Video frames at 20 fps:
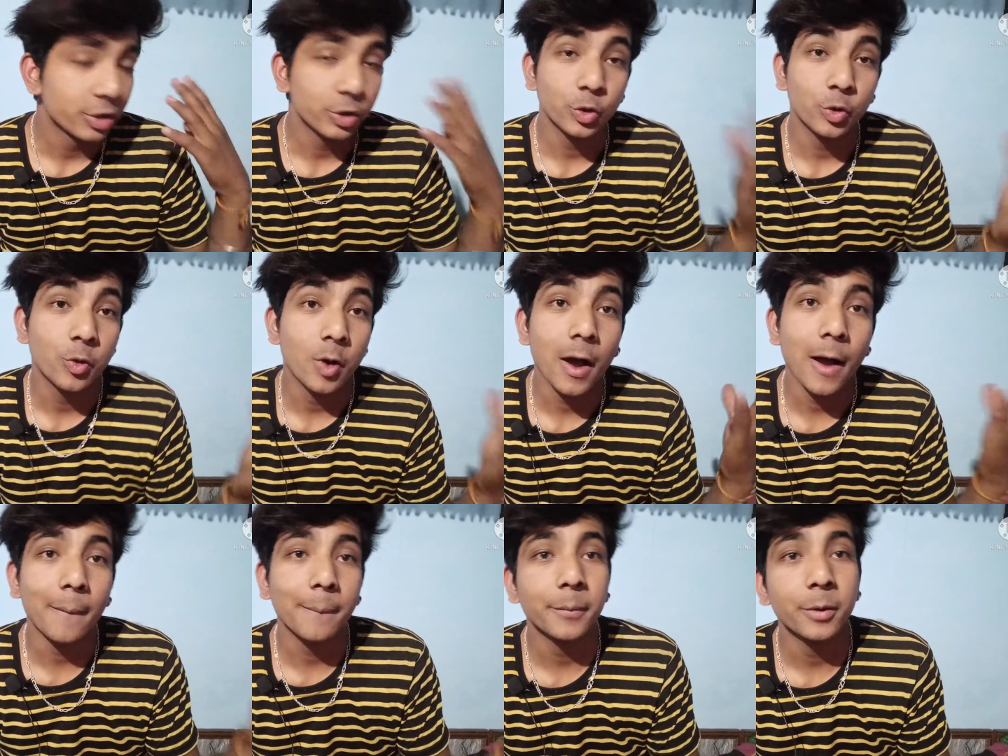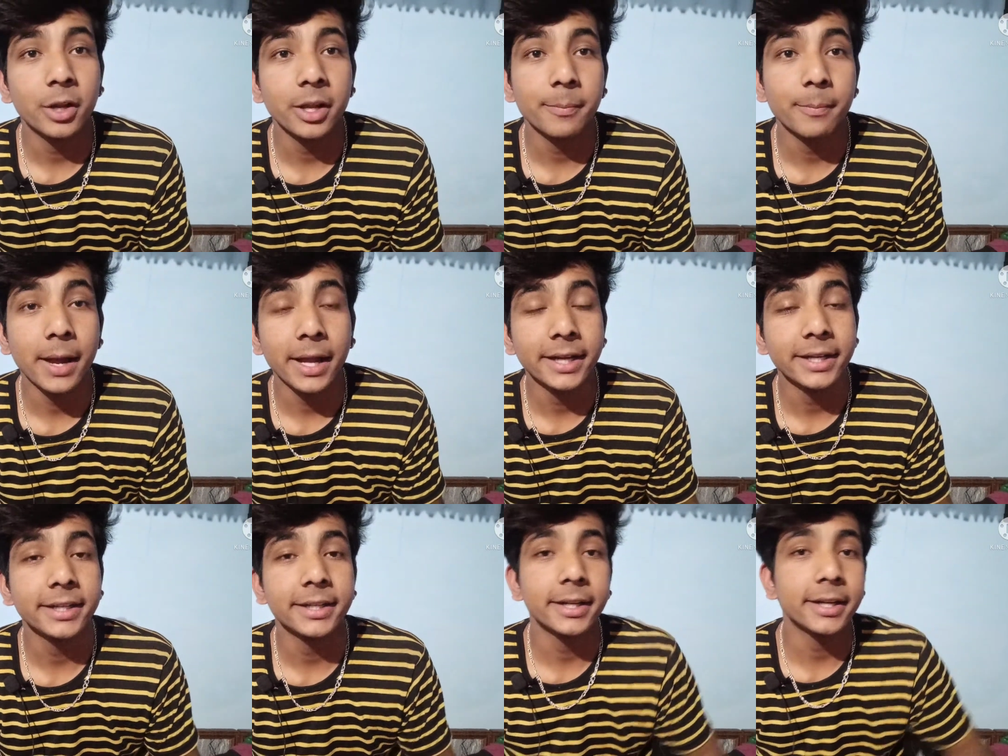तो आपने
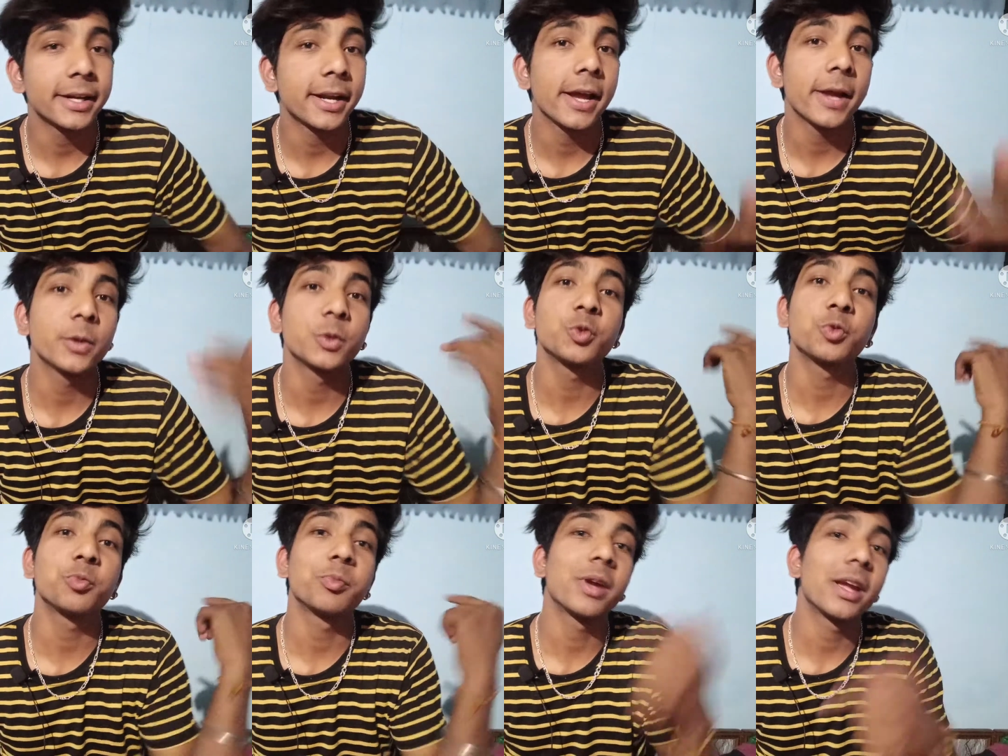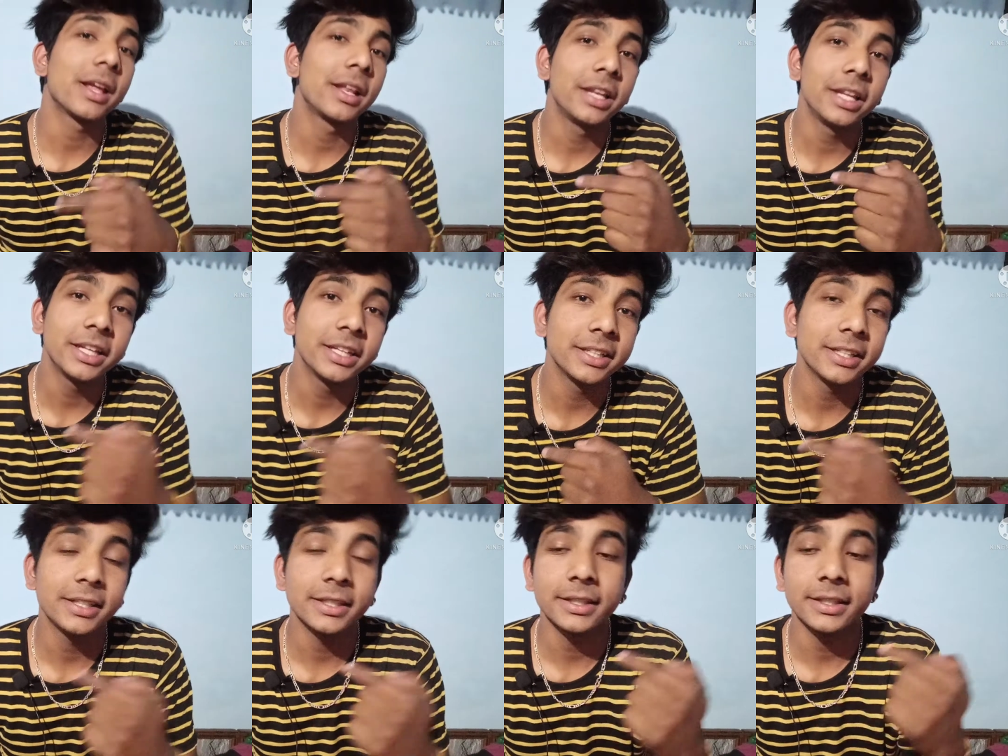बाइनिंग करना है तो मैं
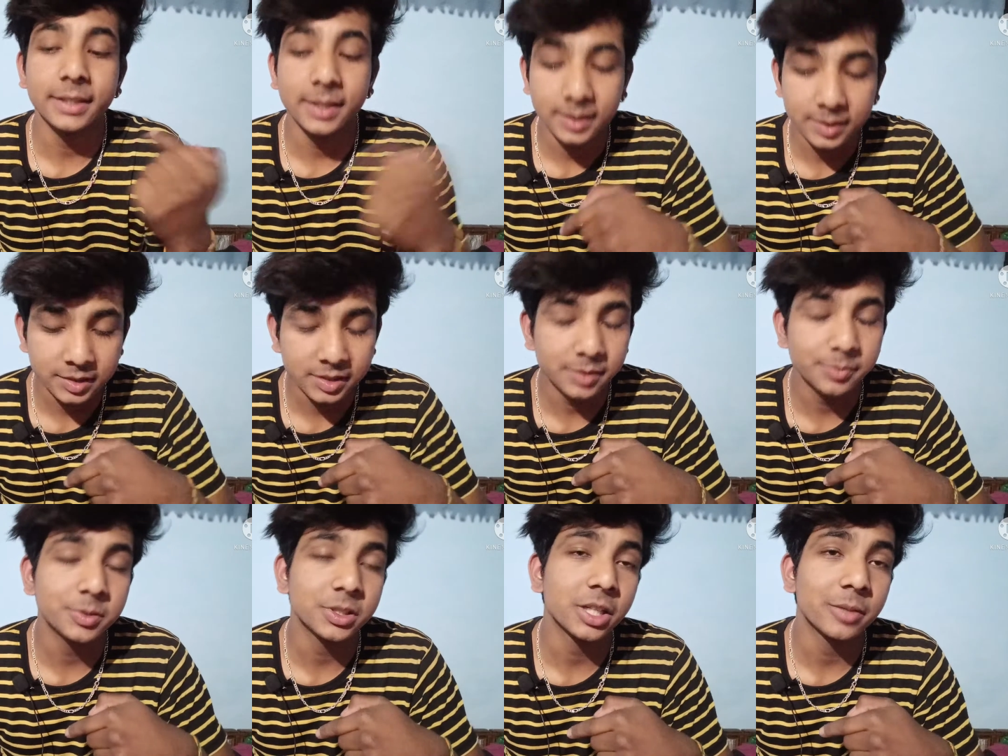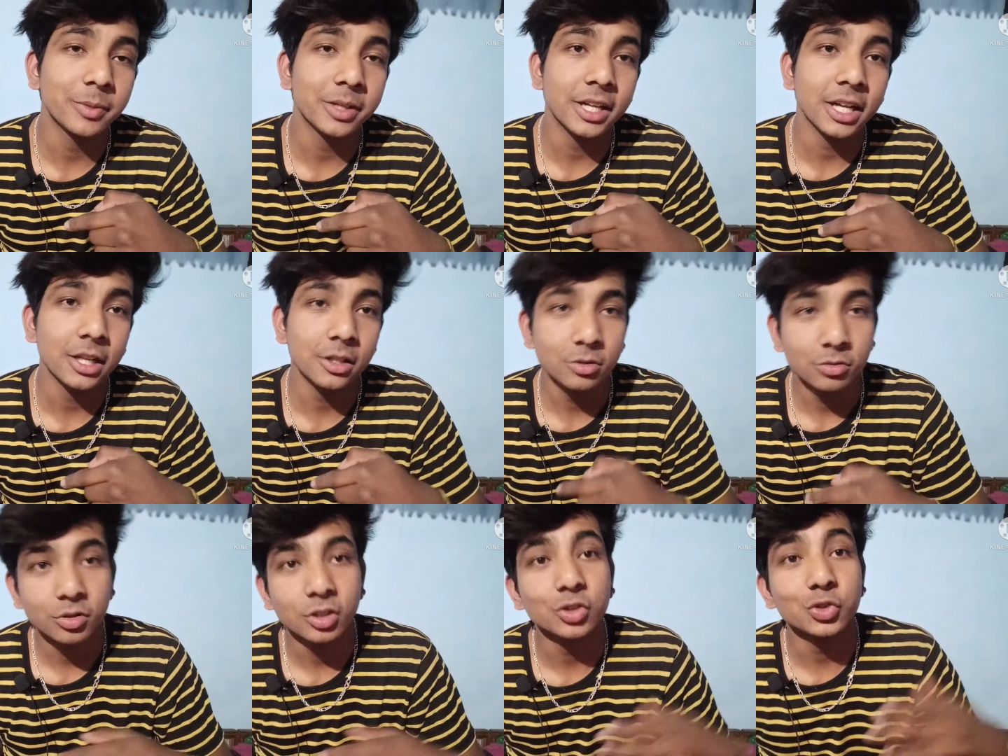लिंक डिस्क्रिप्शन में
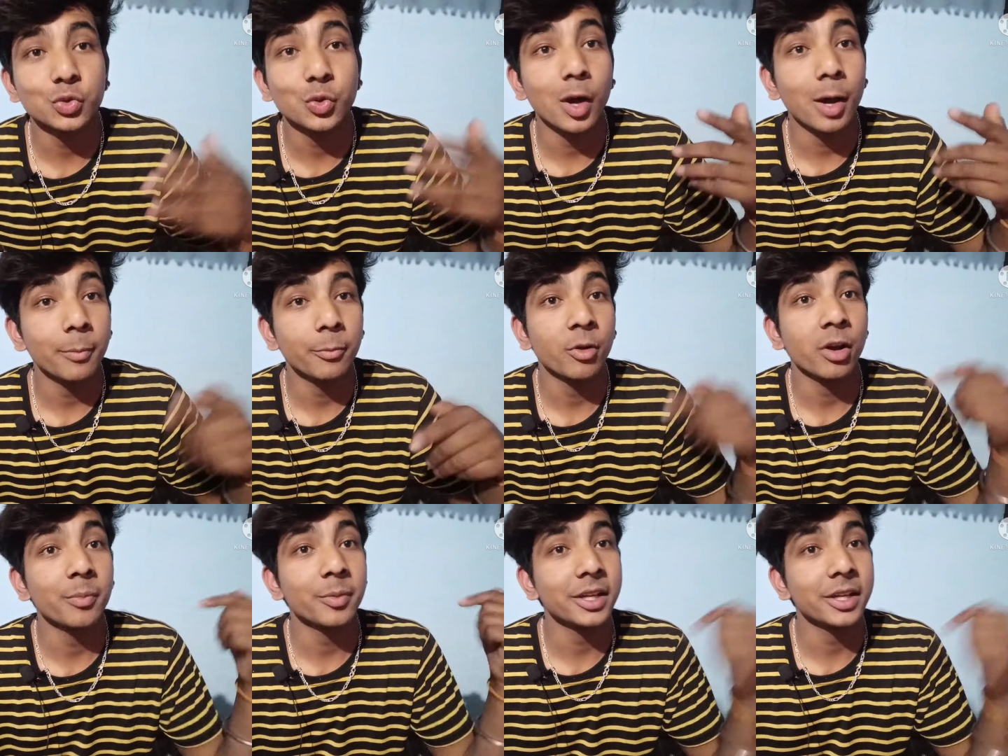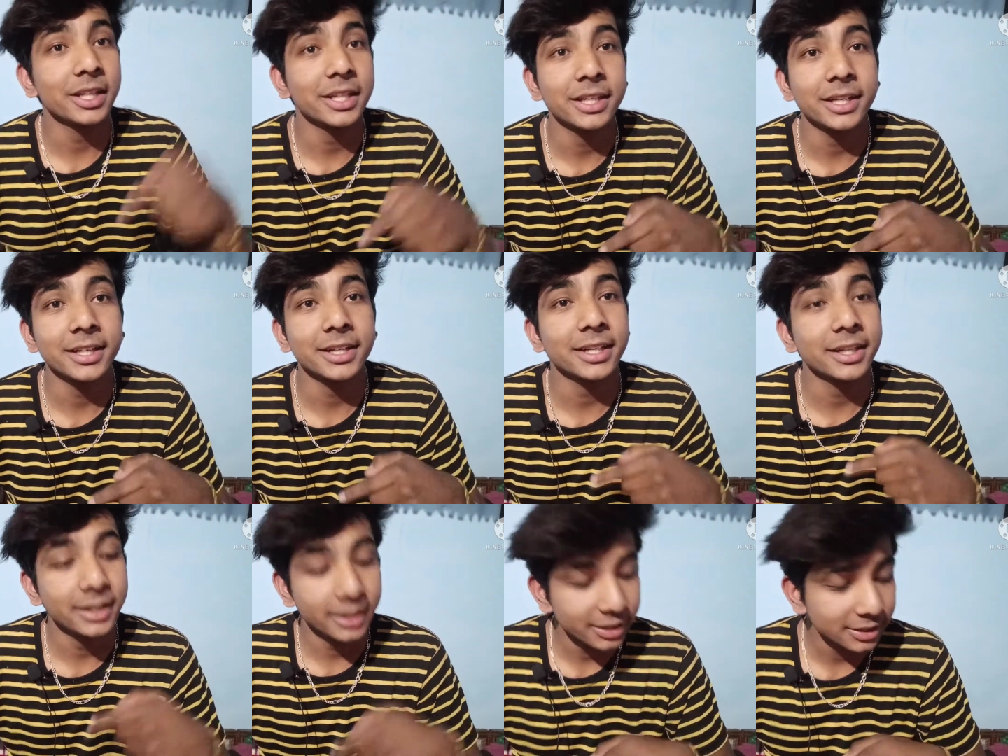डाल दूंगा तो आप वहाँ पे क्लिक
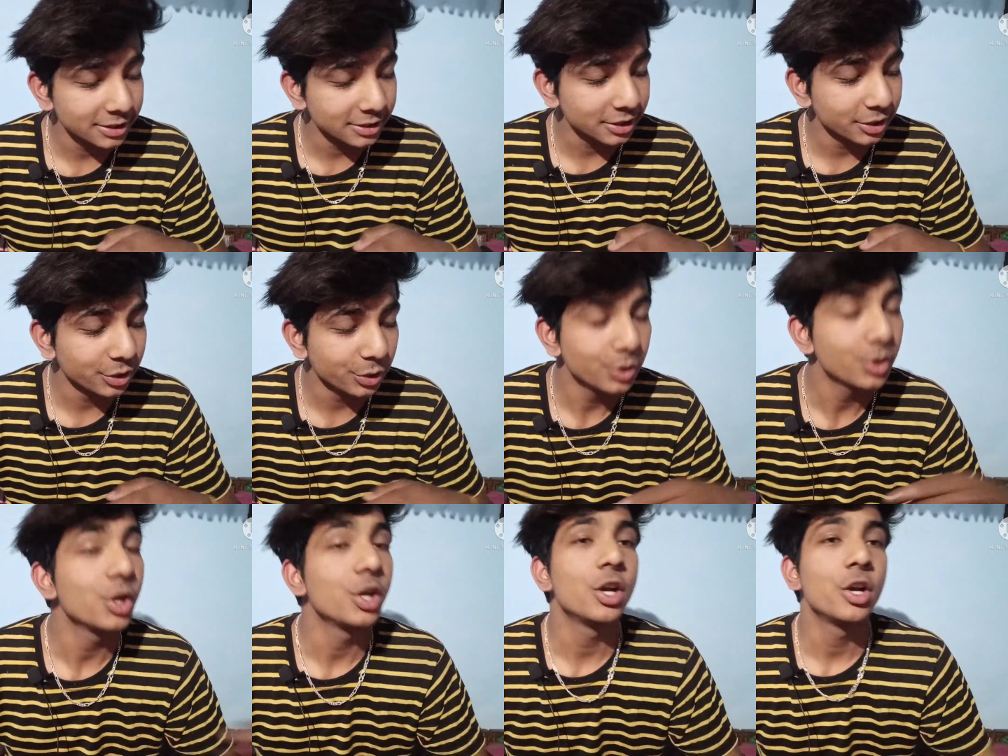करके ले सकते हो